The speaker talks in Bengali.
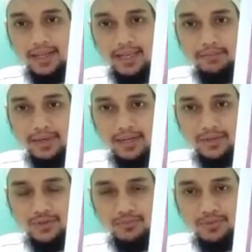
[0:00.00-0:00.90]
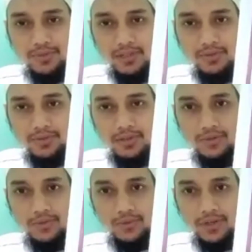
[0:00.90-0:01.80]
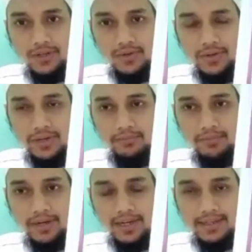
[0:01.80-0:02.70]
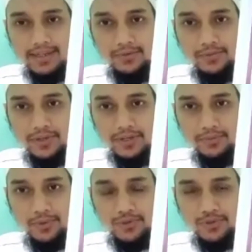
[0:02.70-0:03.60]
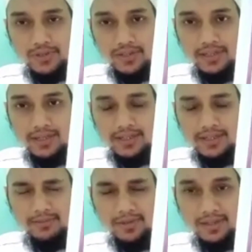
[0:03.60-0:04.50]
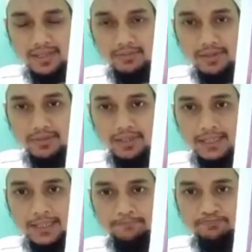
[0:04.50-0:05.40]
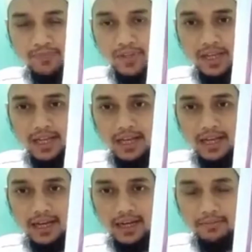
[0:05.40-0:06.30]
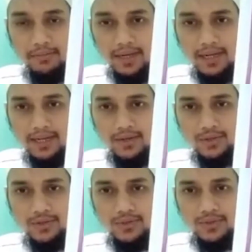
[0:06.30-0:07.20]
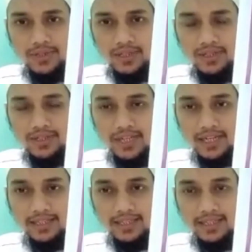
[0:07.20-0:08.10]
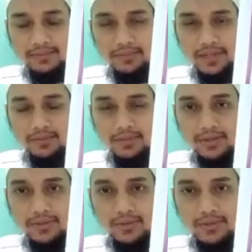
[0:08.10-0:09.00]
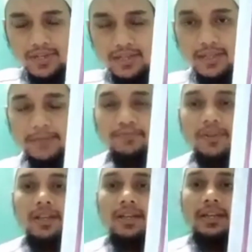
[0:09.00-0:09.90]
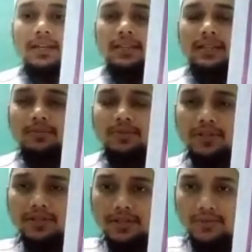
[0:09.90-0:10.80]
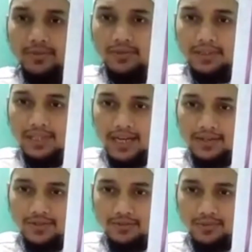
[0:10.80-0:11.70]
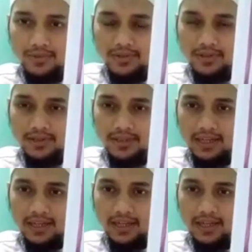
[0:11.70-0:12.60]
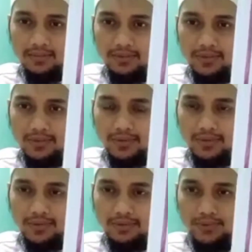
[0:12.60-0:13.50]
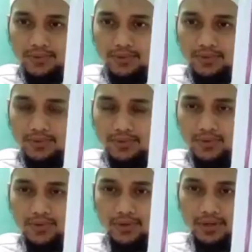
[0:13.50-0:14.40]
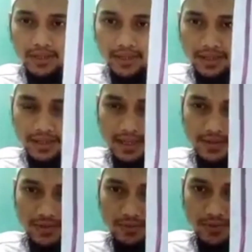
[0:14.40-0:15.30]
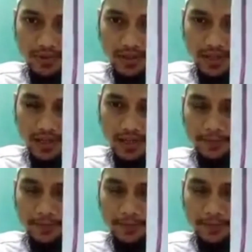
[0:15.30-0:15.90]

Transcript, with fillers: এই মা আ শব্দটাও কিন্তু কোরআনে অনেকবার আছে উপরে একটু পরিসংখ্যান দেওয়া আছে আপনারা দেখতে পারবেন আর মা অর্থ হচ্ছে সাথে মা মানে হলো সাথে তারপরে আছে দেখুন তা জবর তা এবং র জবর র তা জবর তা